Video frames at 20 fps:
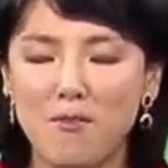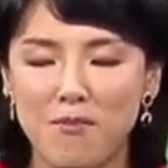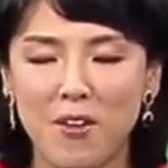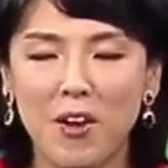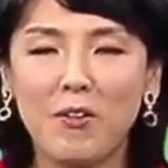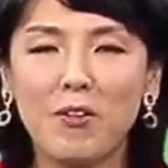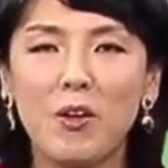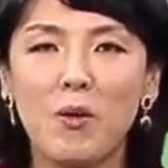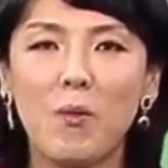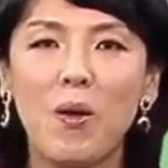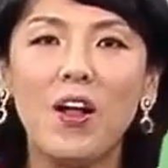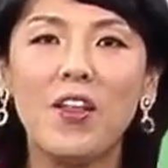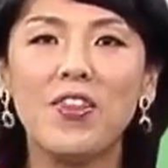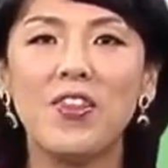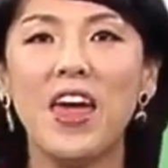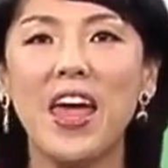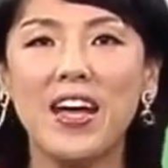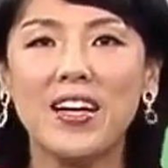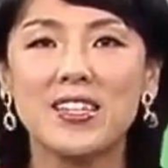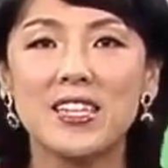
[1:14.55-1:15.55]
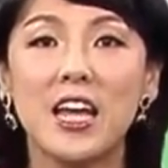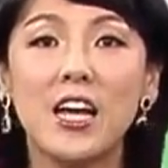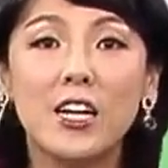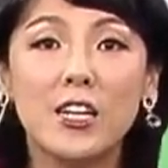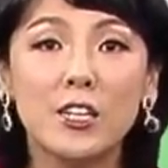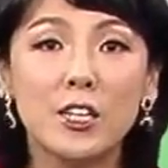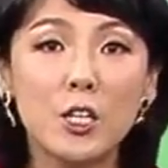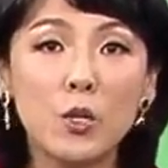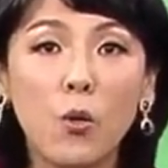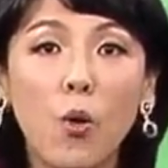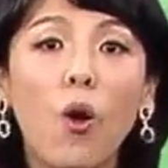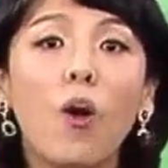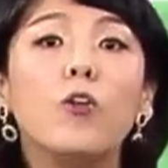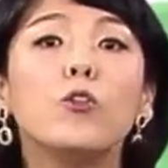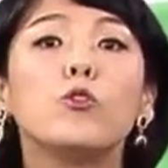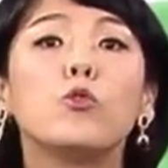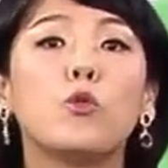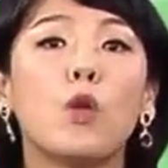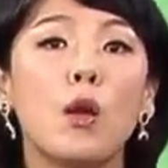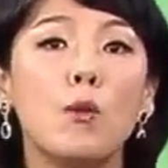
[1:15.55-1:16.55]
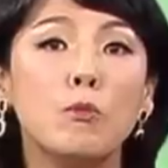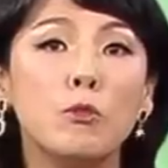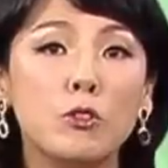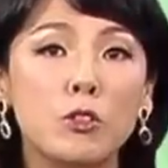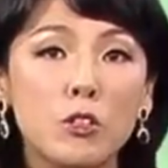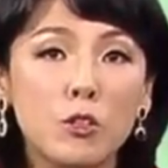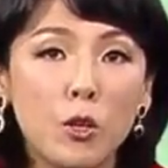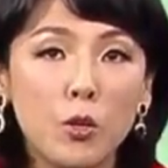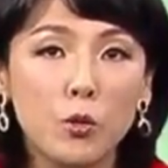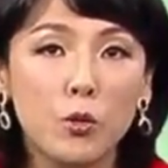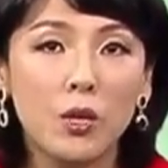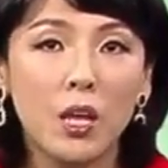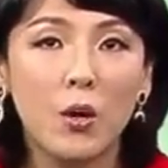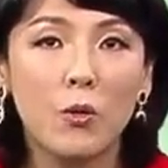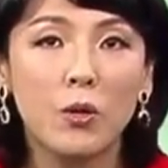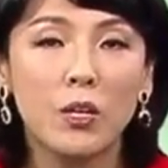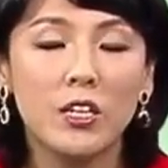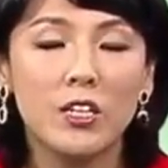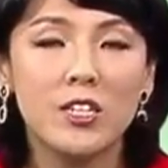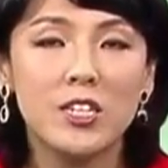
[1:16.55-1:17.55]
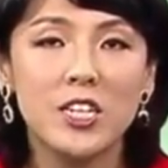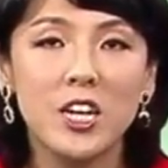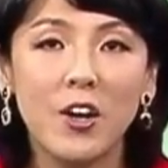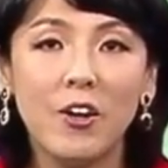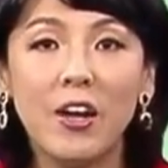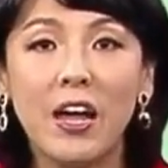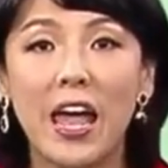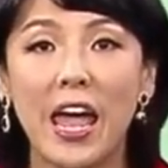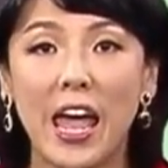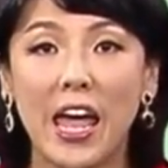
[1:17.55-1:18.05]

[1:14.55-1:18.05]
Very well, thanks. 그리고 되묻는 것도 나오게 되죠.